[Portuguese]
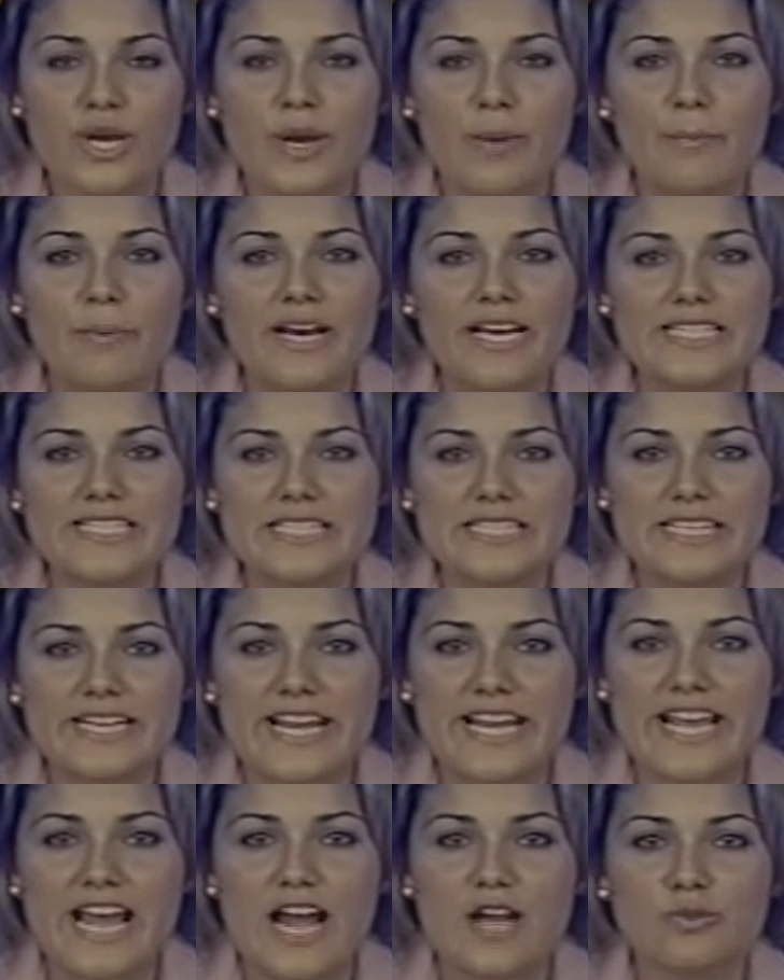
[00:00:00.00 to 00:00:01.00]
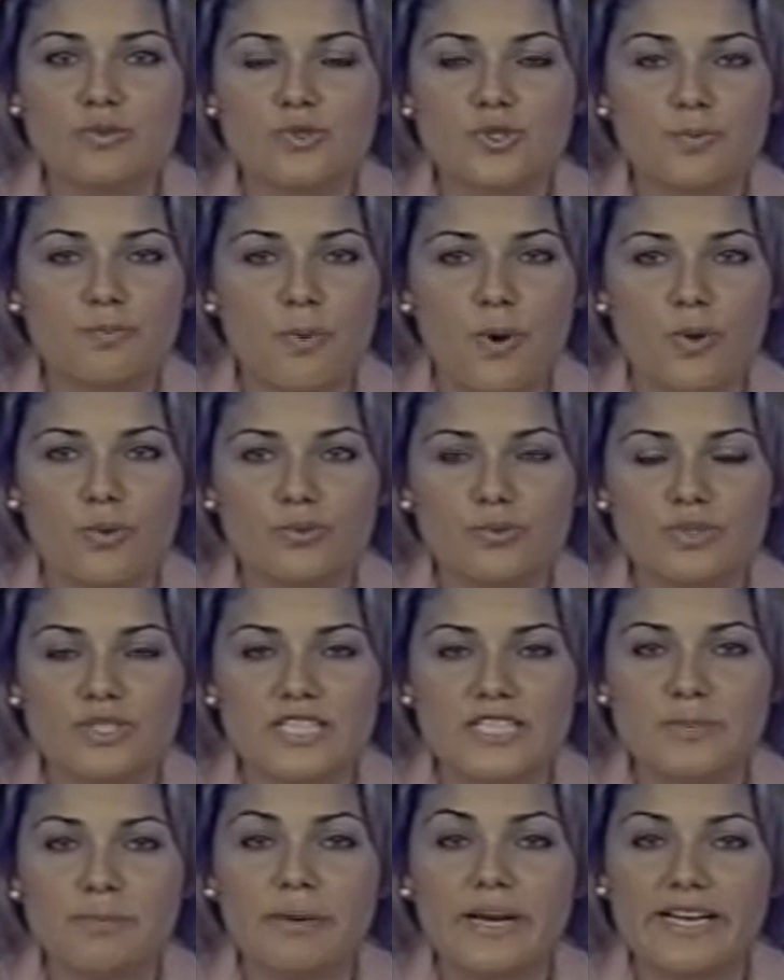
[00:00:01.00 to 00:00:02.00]
basta entregar nos pontos
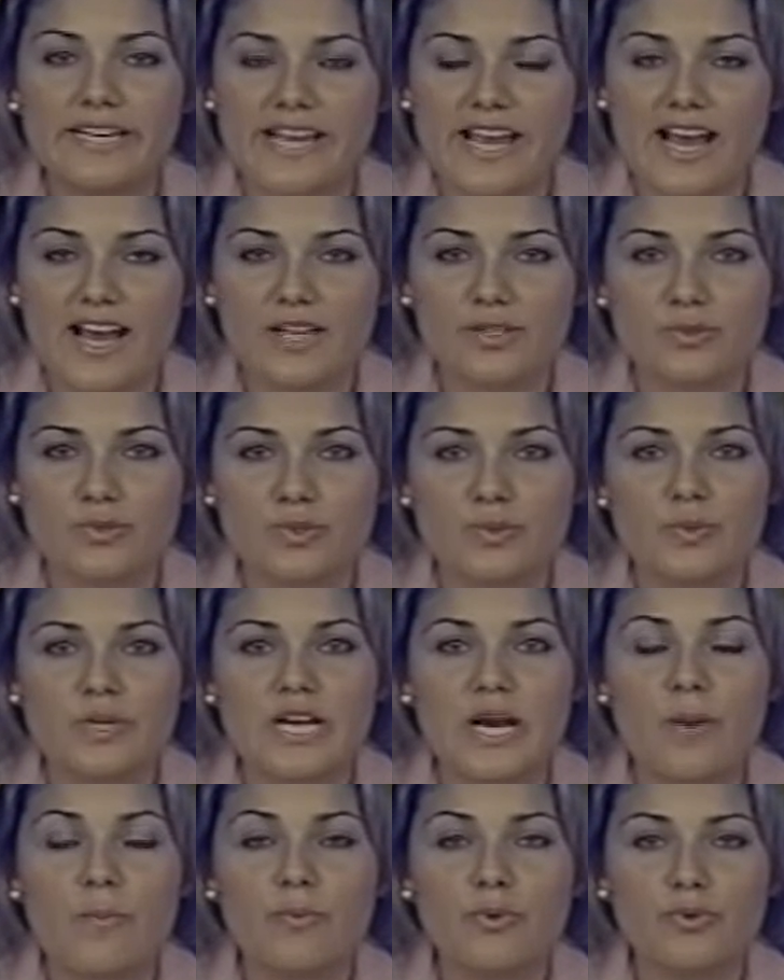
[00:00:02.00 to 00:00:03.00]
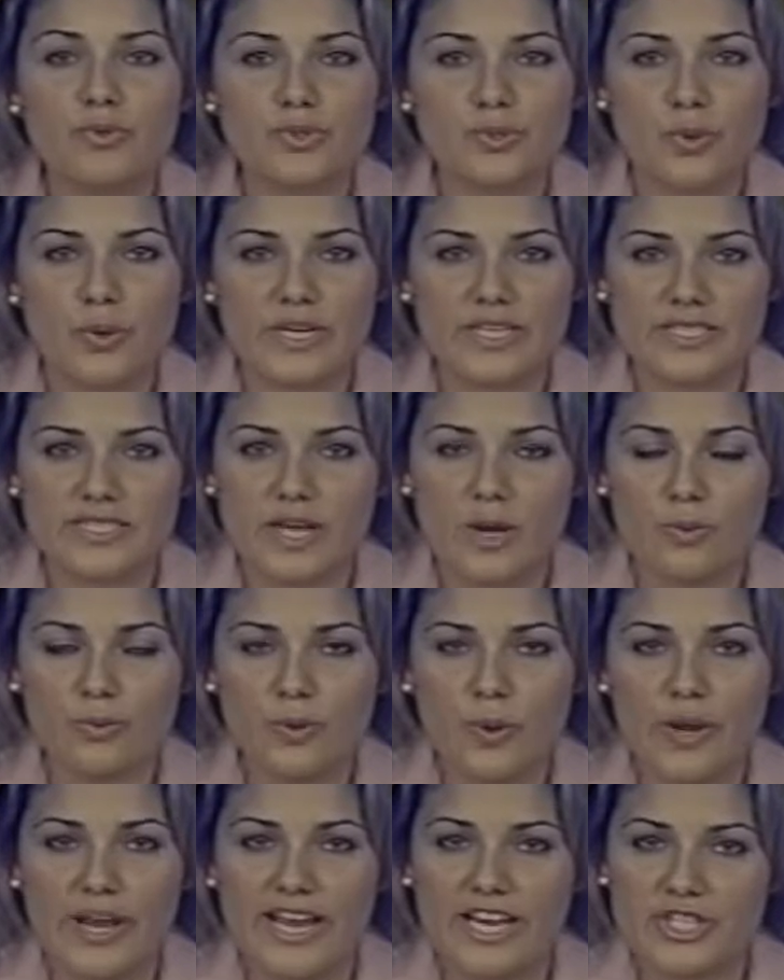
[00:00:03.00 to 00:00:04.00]
espalhados no Campus 2 da
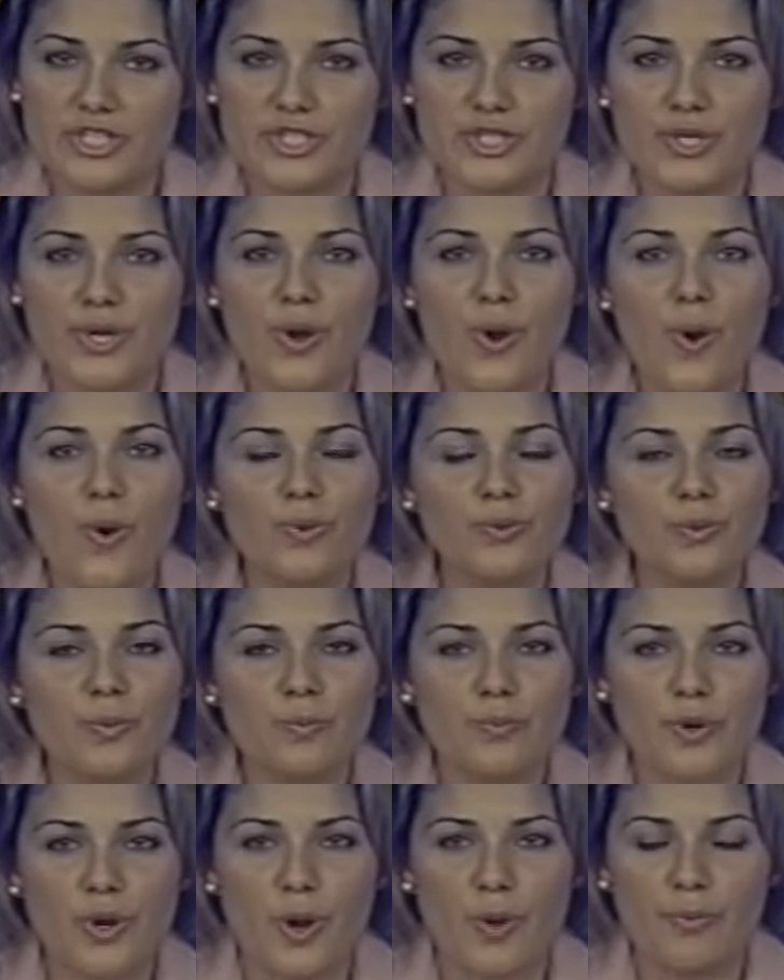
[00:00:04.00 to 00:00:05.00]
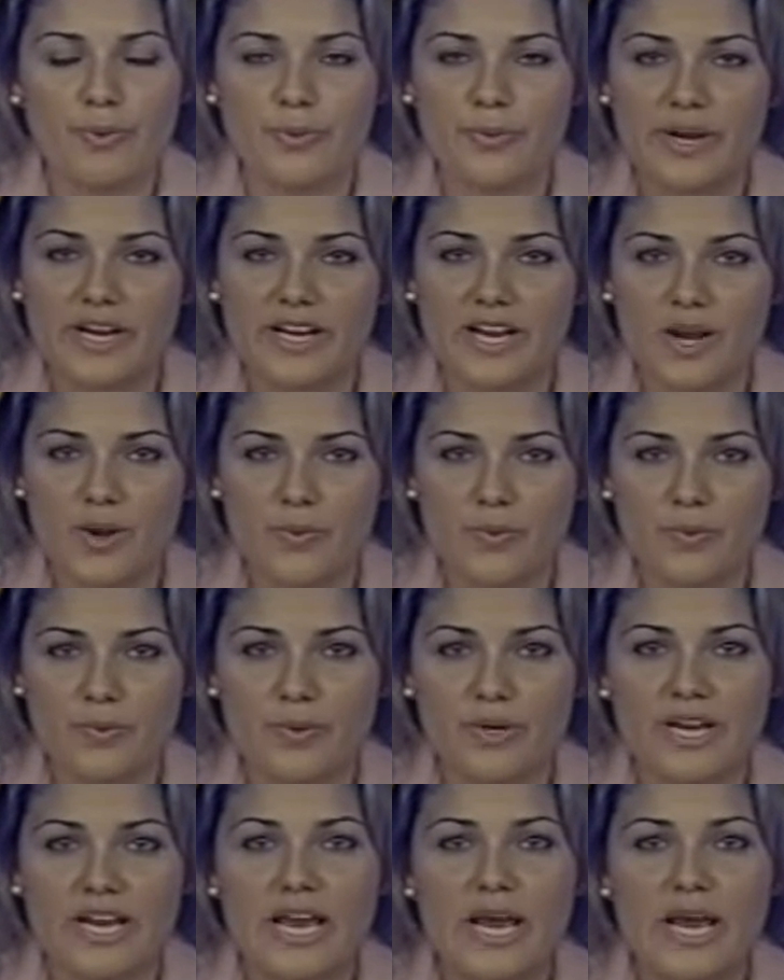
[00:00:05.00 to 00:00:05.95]
Unoeste ou no próprio HU.